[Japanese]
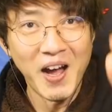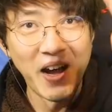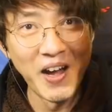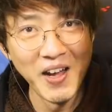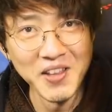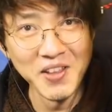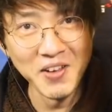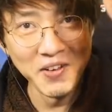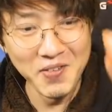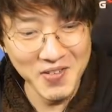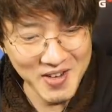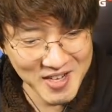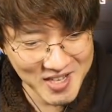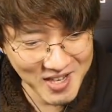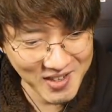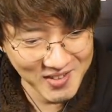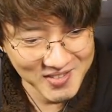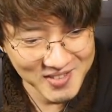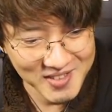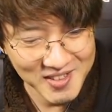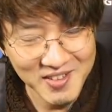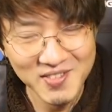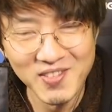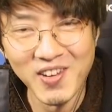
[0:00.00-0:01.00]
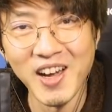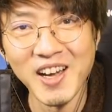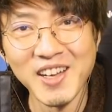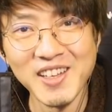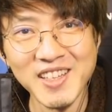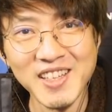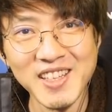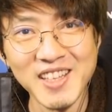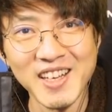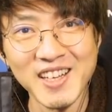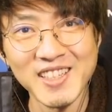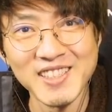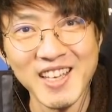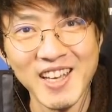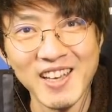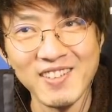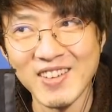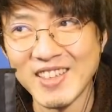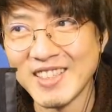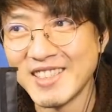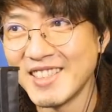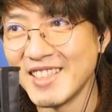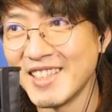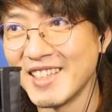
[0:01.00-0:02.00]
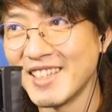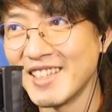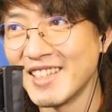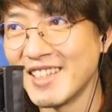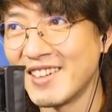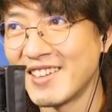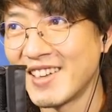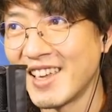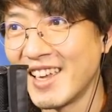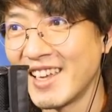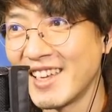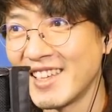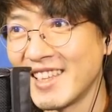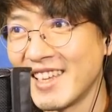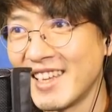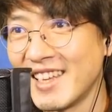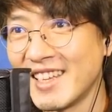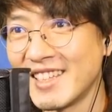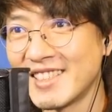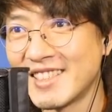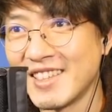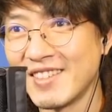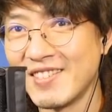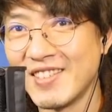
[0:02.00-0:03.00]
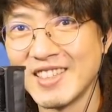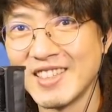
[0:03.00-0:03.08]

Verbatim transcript: はいどうも皆さん、マグニーでございます。お元気でいらっしゃい